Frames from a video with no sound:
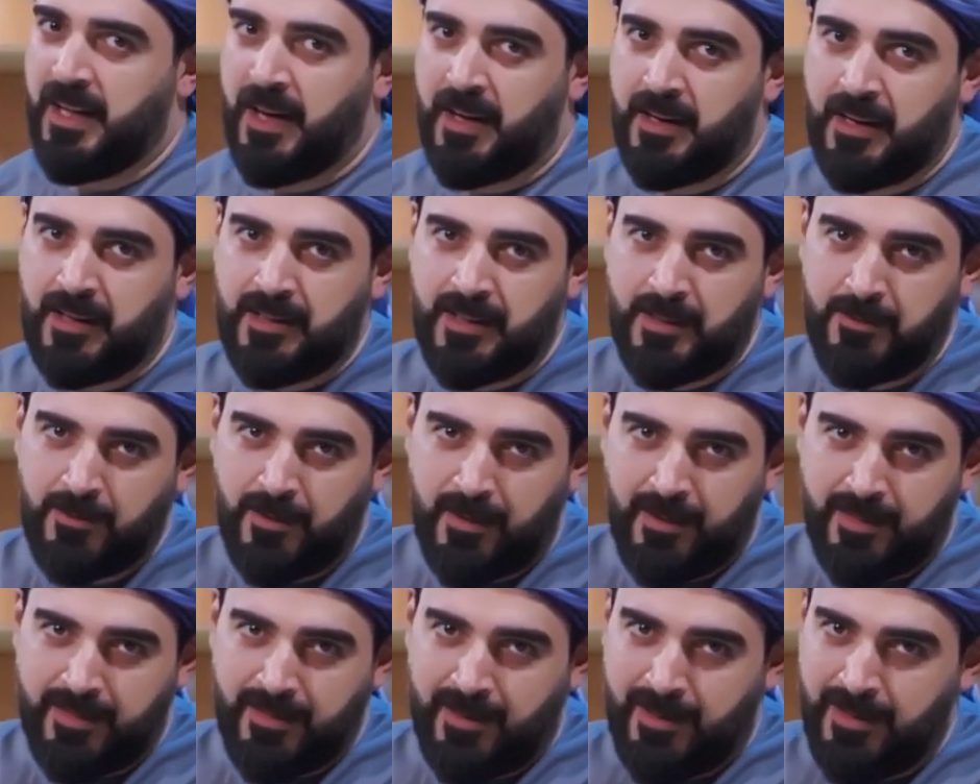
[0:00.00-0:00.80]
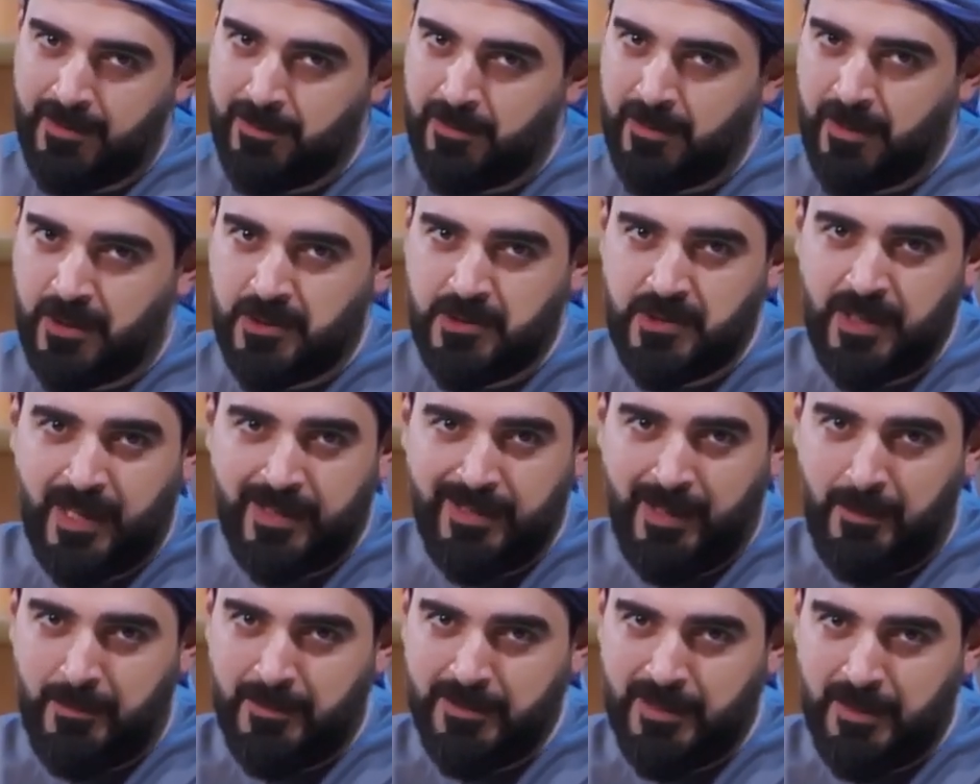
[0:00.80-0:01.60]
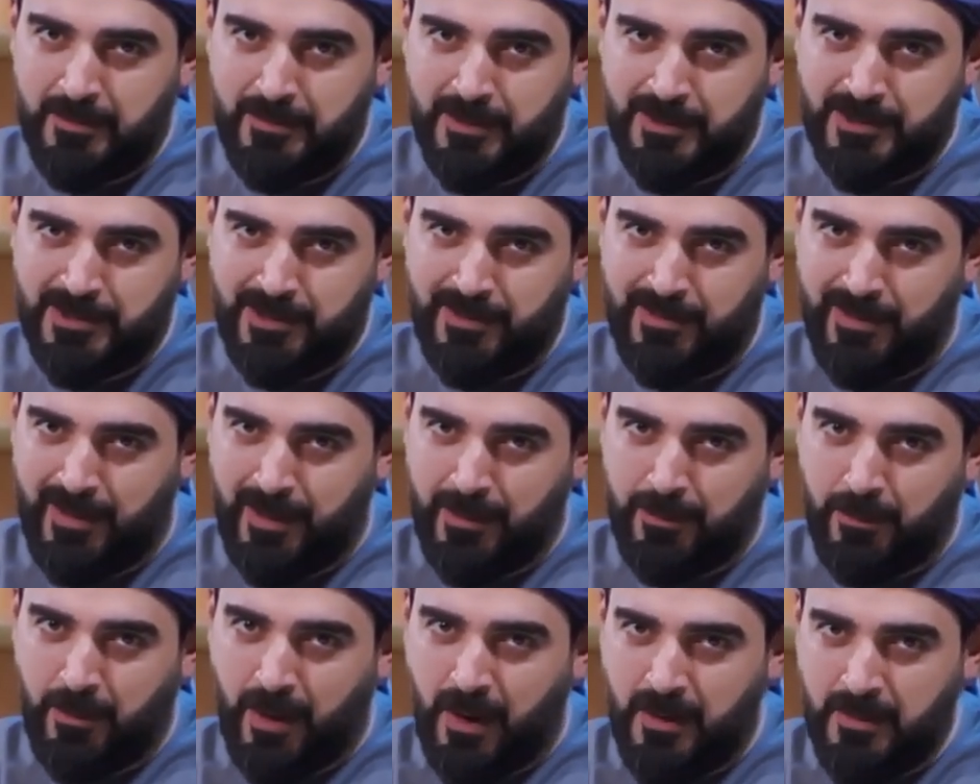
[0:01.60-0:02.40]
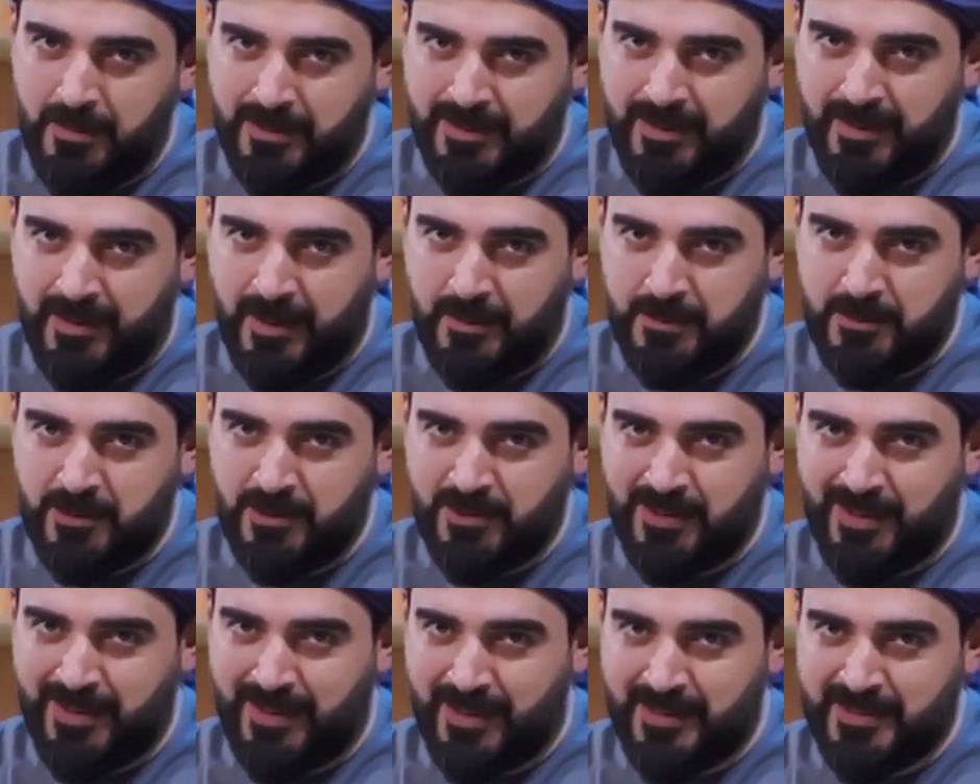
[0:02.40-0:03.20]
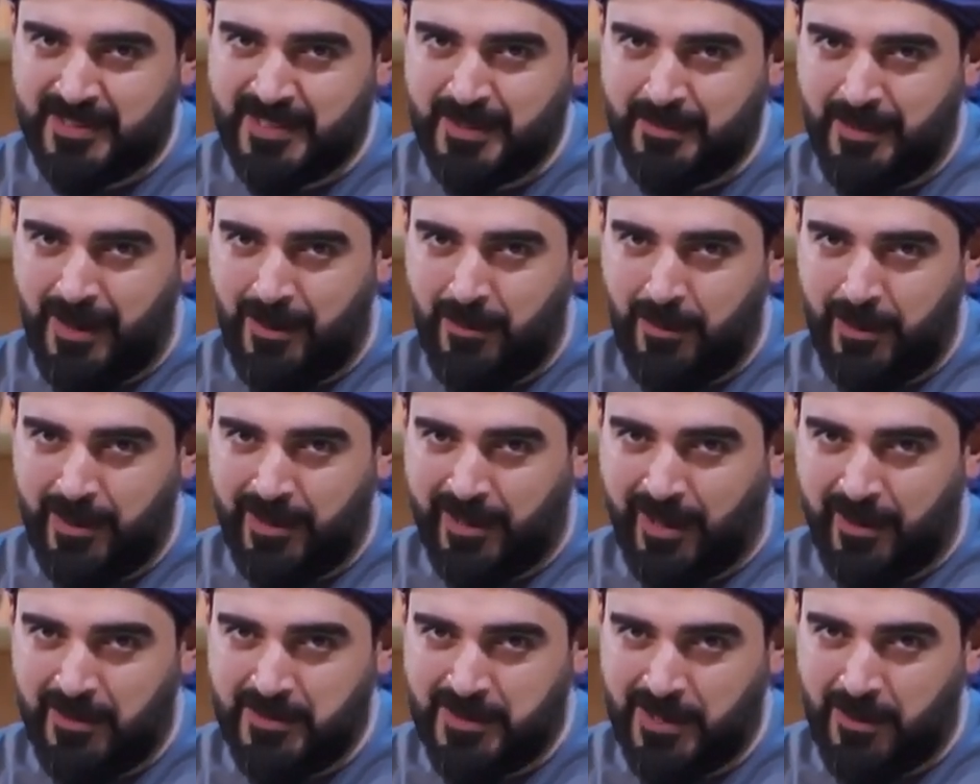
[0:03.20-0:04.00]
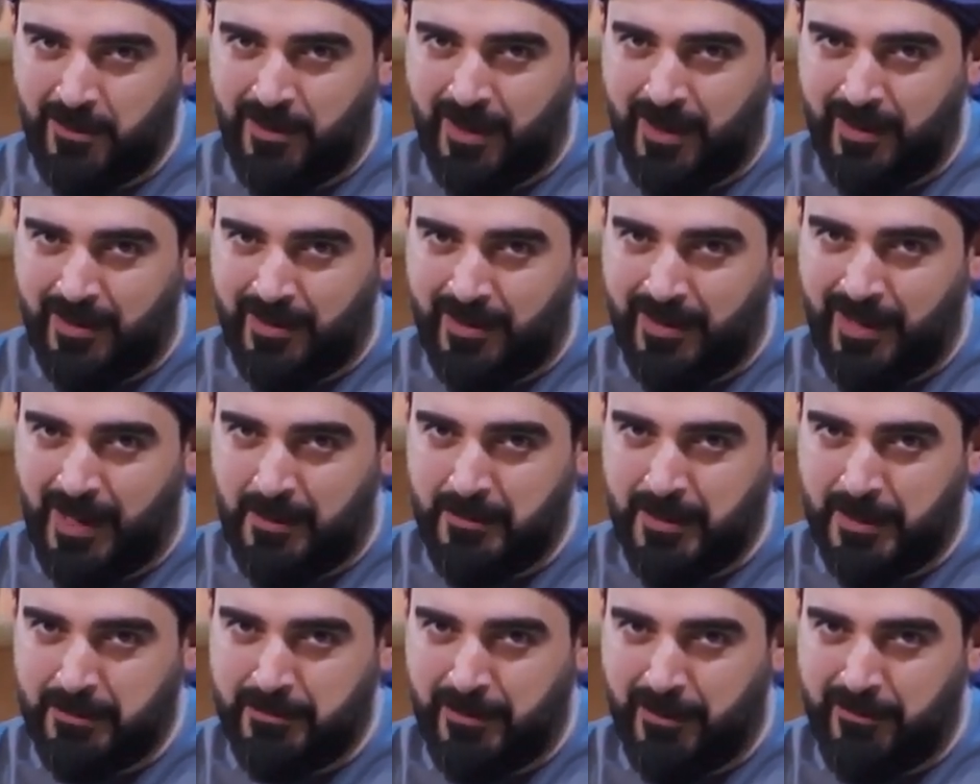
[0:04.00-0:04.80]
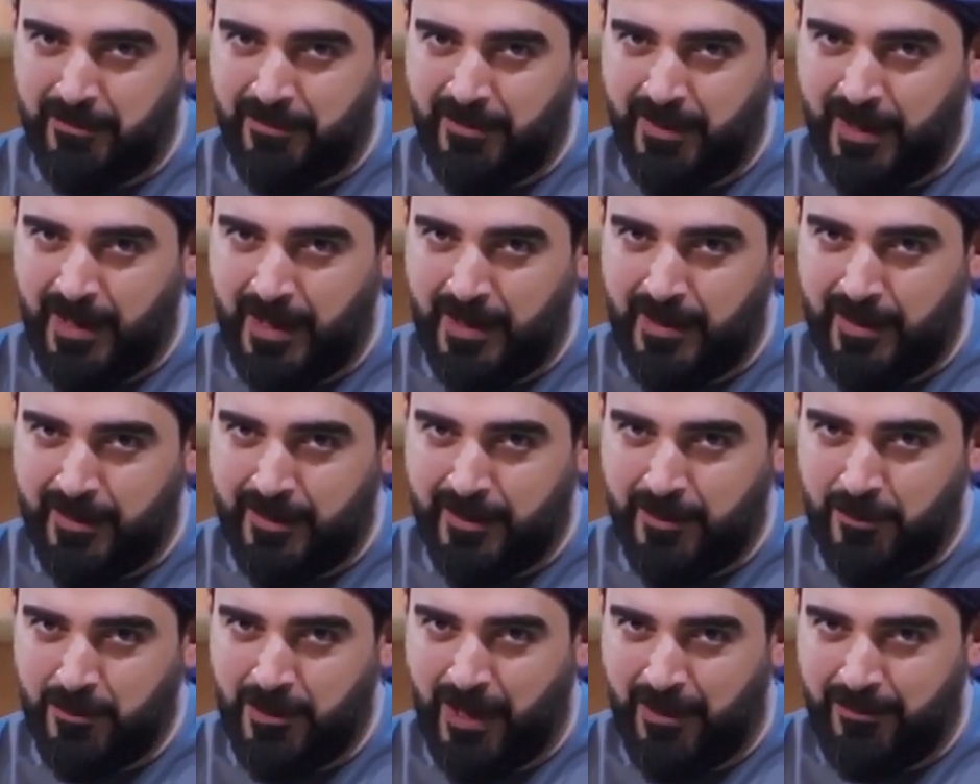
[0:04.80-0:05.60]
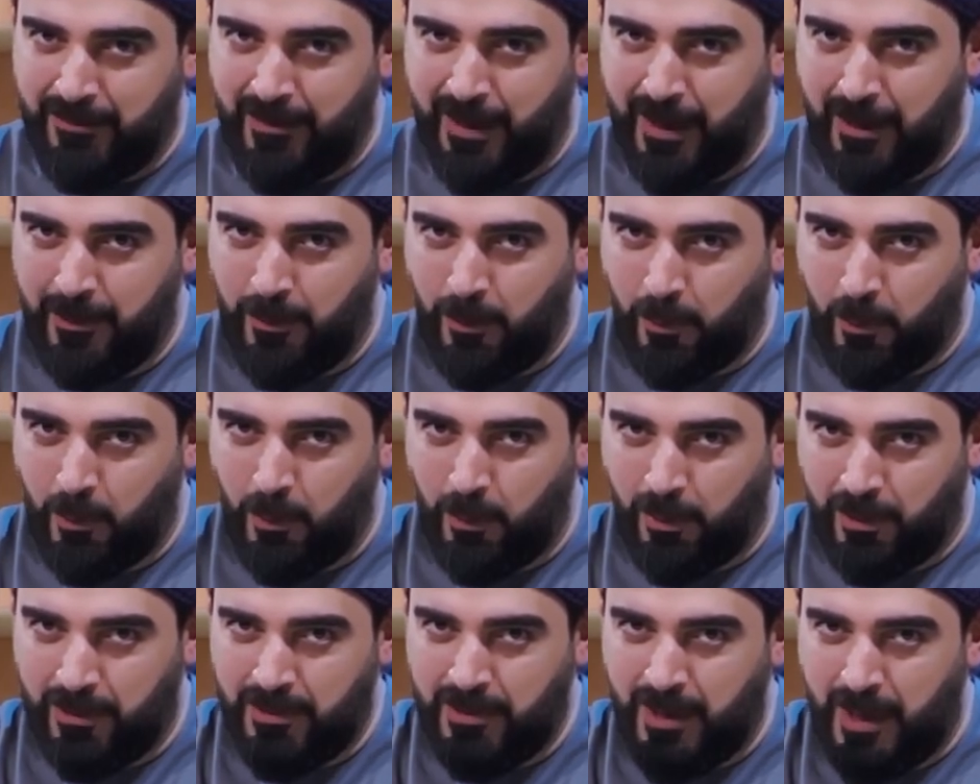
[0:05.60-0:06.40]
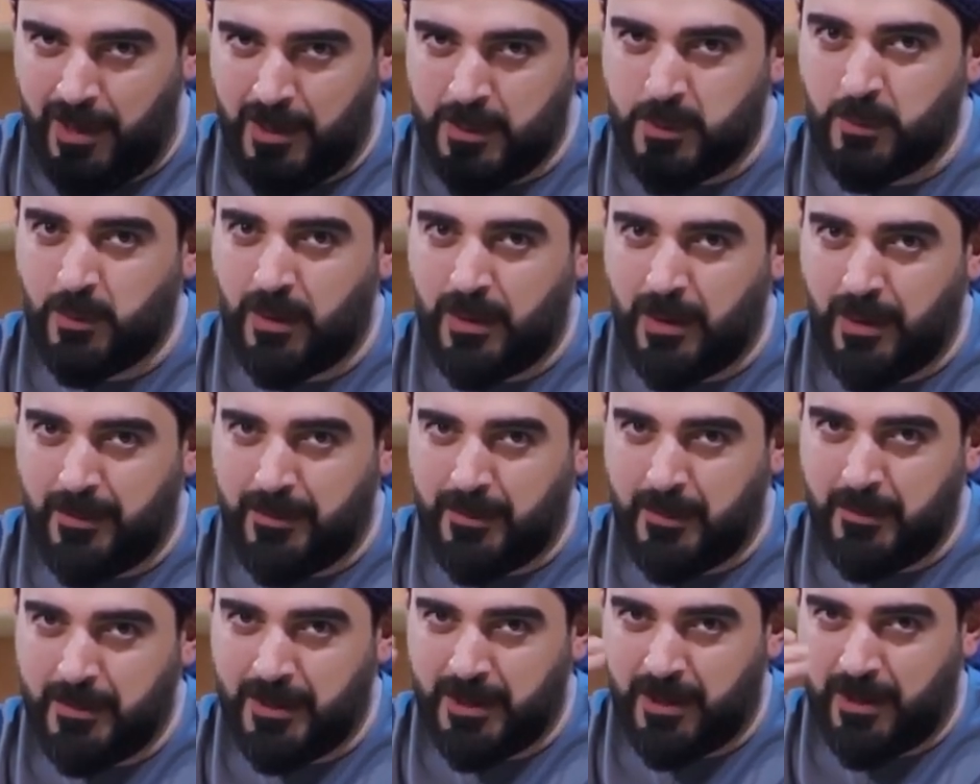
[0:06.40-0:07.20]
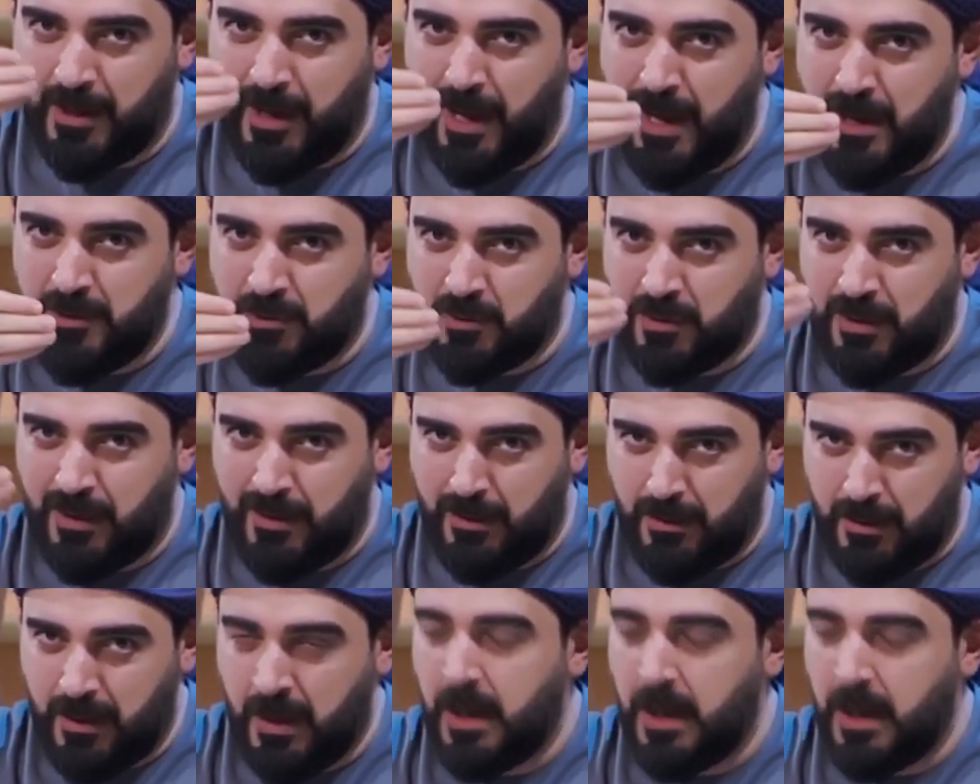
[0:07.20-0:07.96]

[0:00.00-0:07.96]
تطلع قناه الانوار الثانيه تقول لك شاهد احمد البشير حيث قام بتهريب سجناء السماوه لكي يسوي حلقه لاحمد منفي الذي يدافع عن حقوق الناس والذي مدري ايش و...